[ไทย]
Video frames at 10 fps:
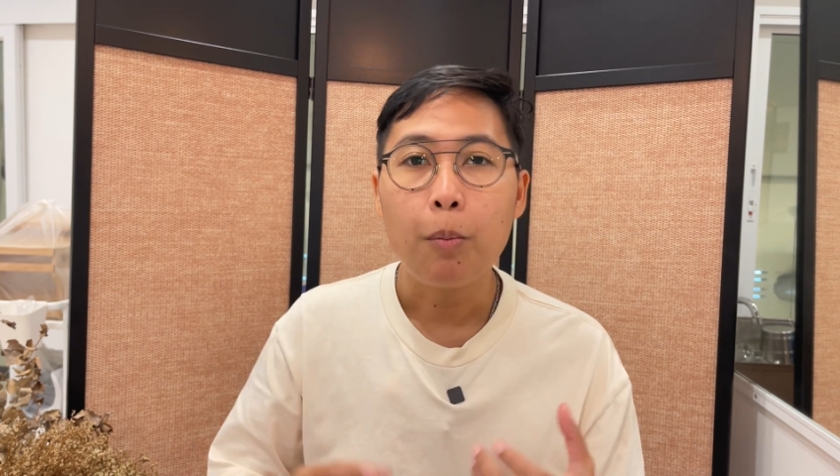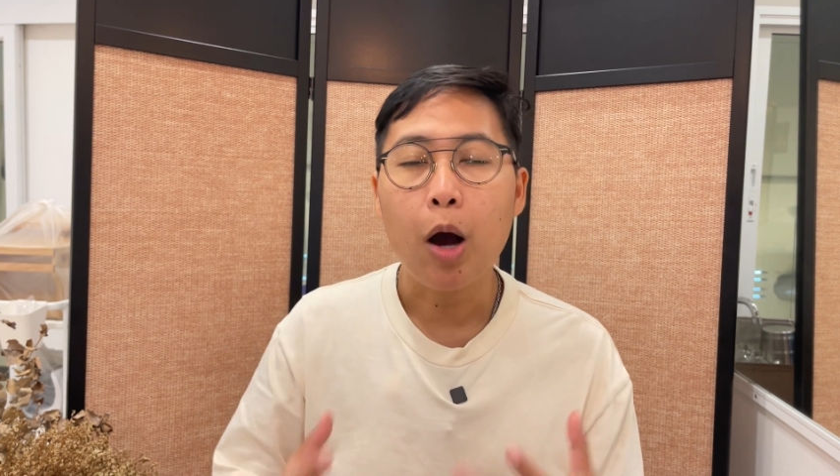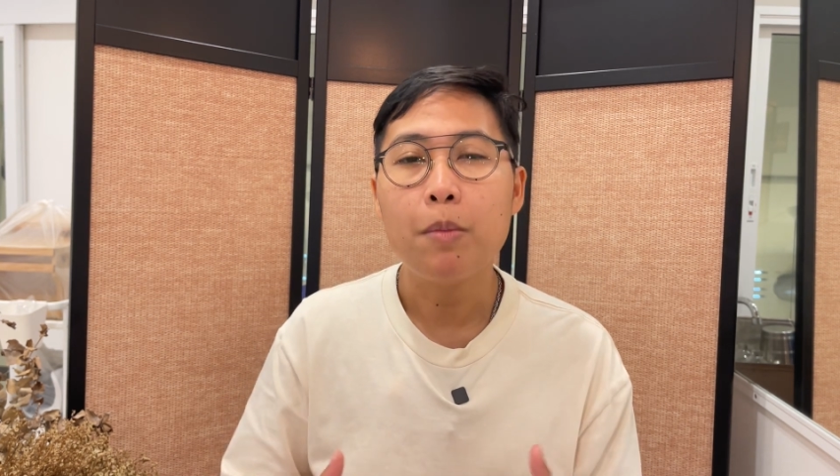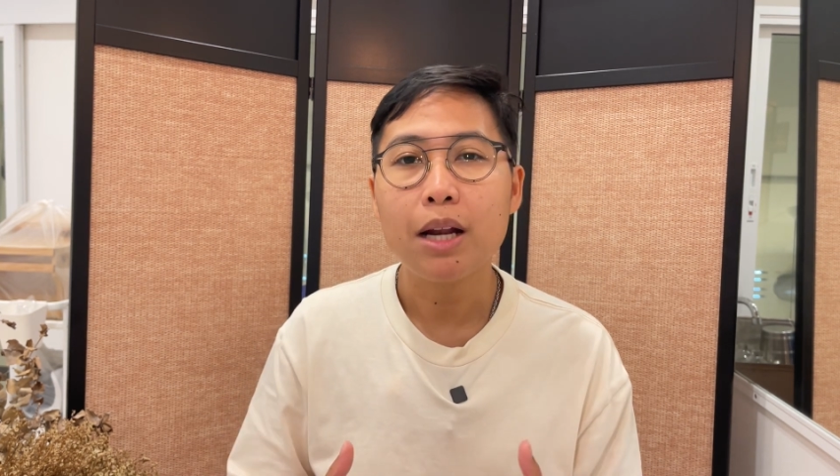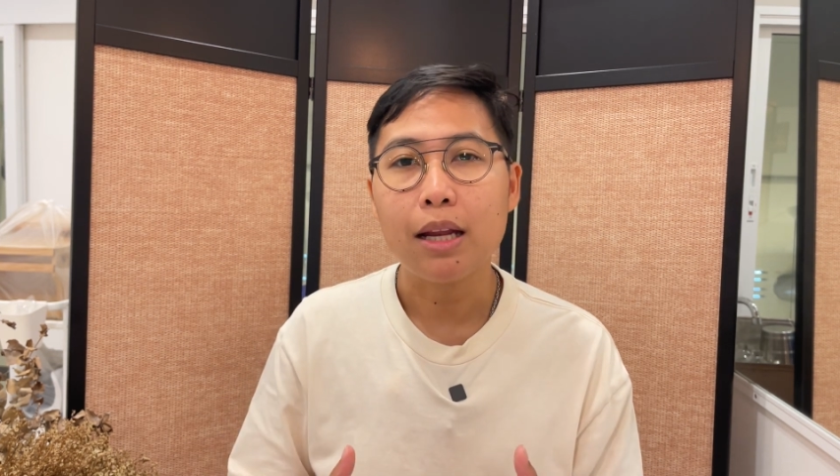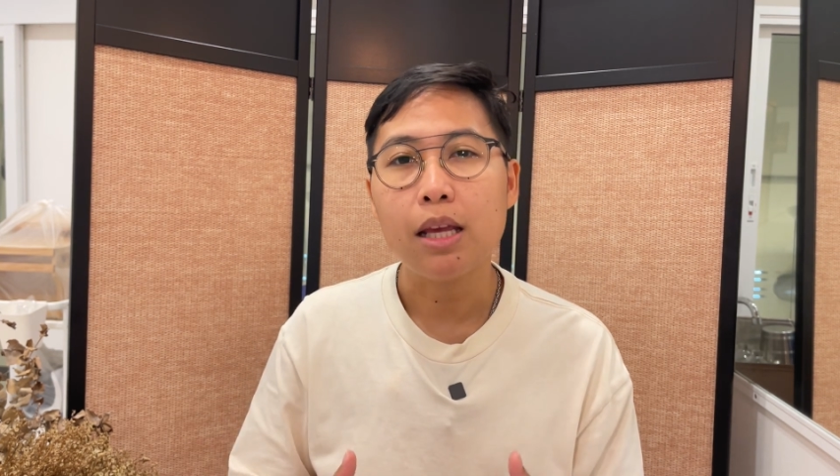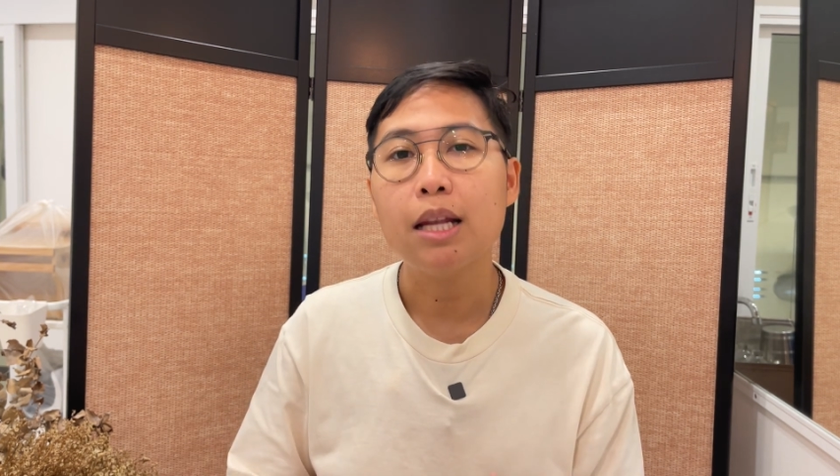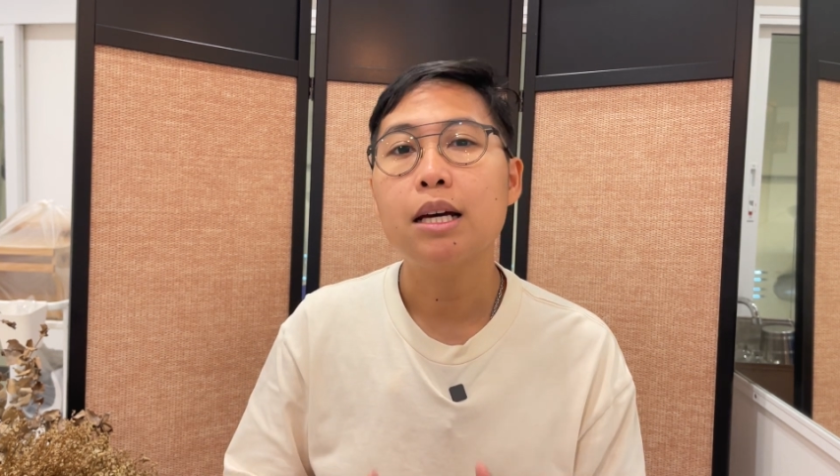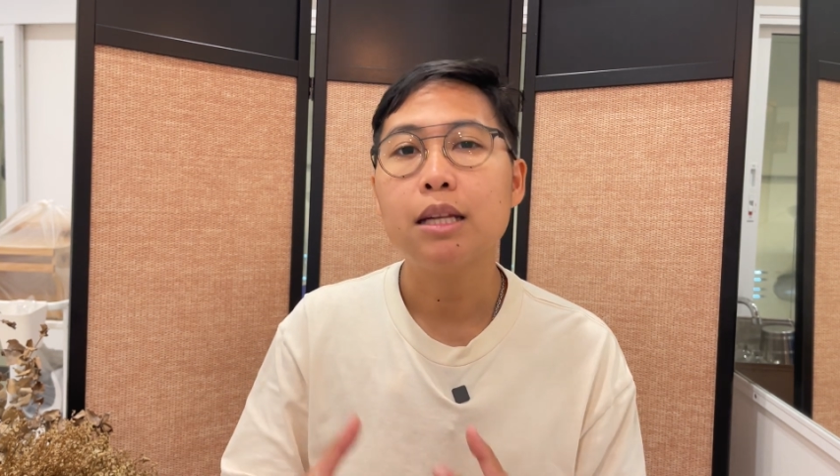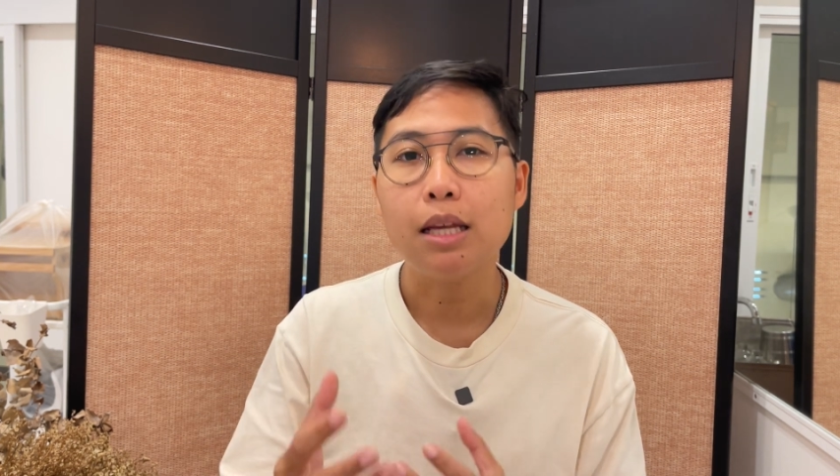เพราะเมื่อไหร่ที่
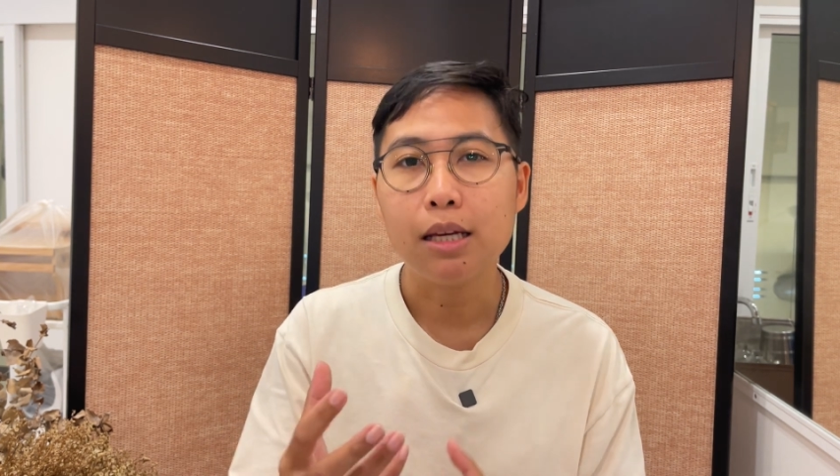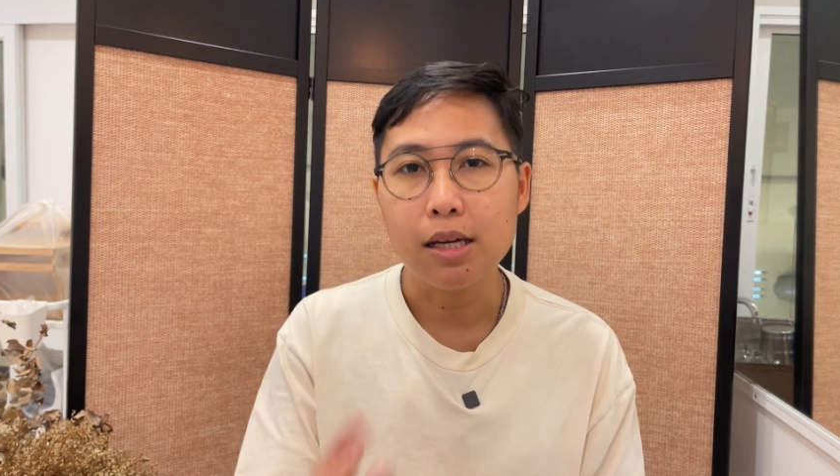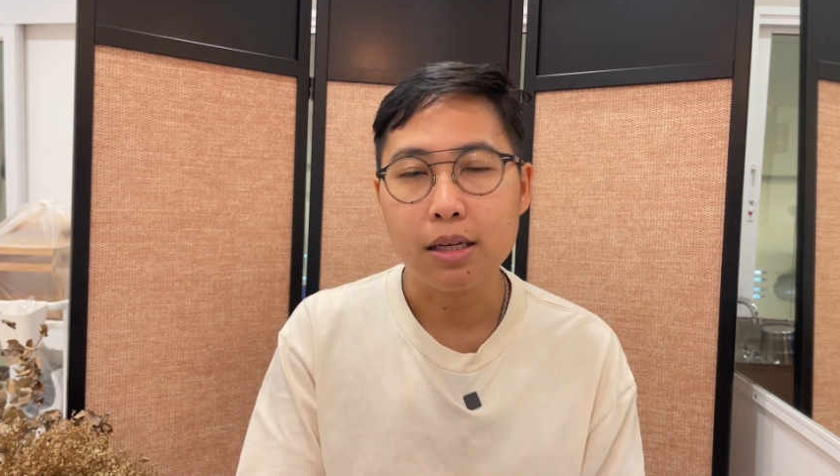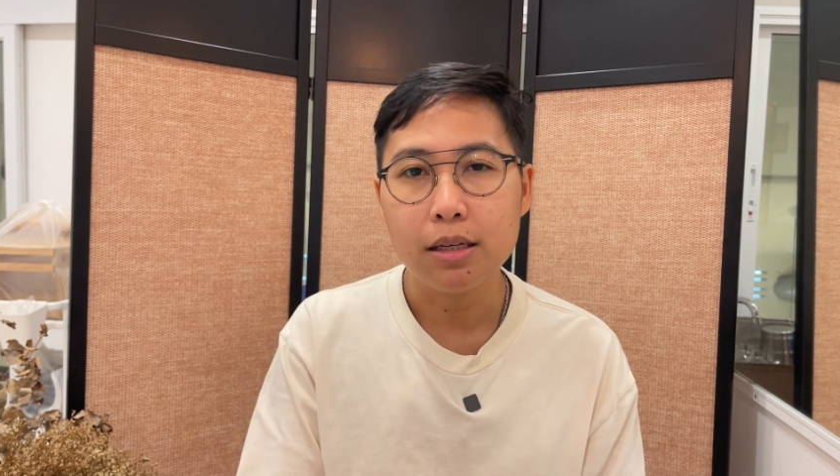เรื่องดีเกิด